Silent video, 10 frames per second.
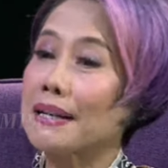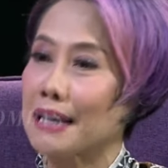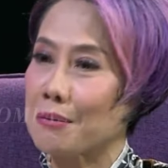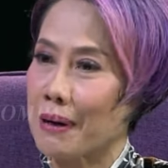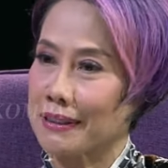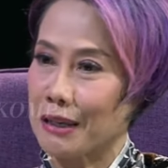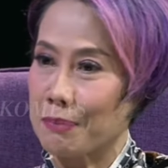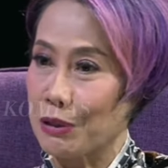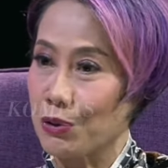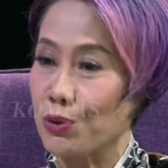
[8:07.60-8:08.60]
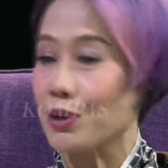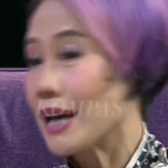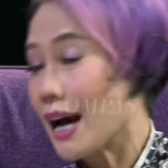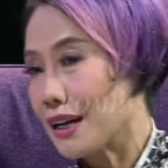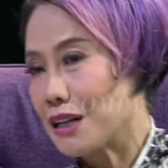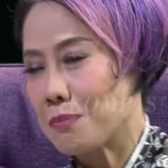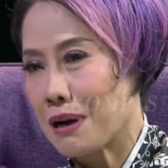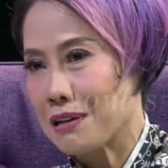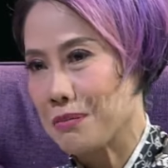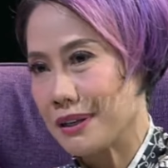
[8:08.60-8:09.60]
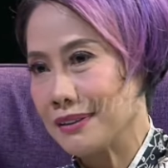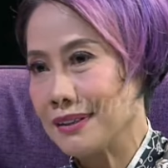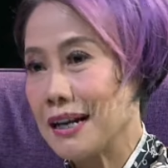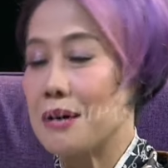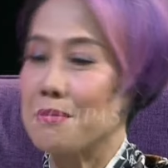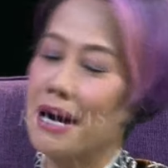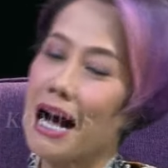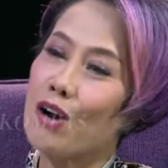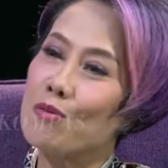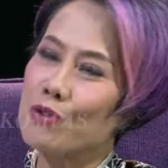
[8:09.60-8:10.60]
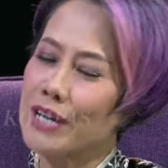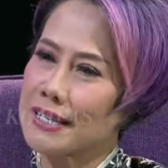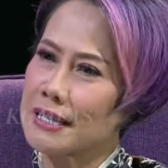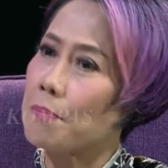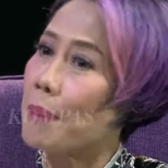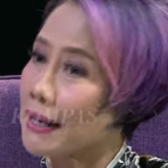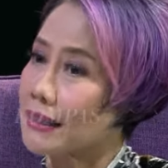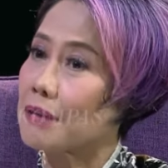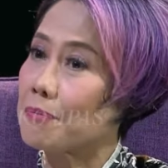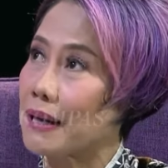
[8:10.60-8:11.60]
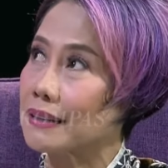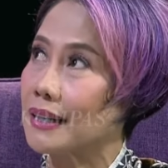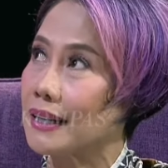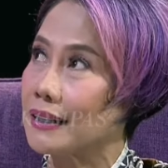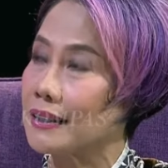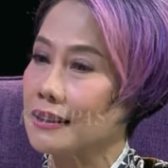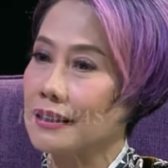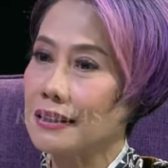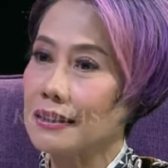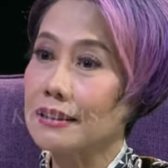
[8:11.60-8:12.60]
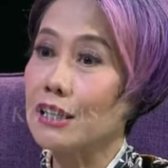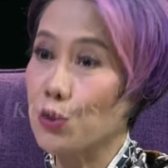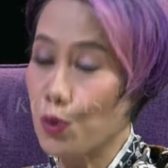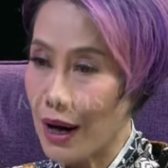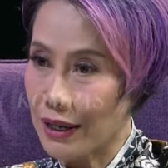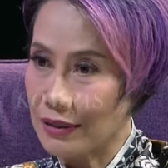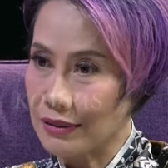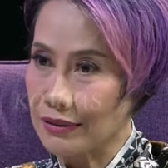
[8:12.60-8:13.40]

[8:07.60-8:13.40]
partai-partai pendukung yang ada di parlemen, hmm. mengakomodasi partai-partai di luar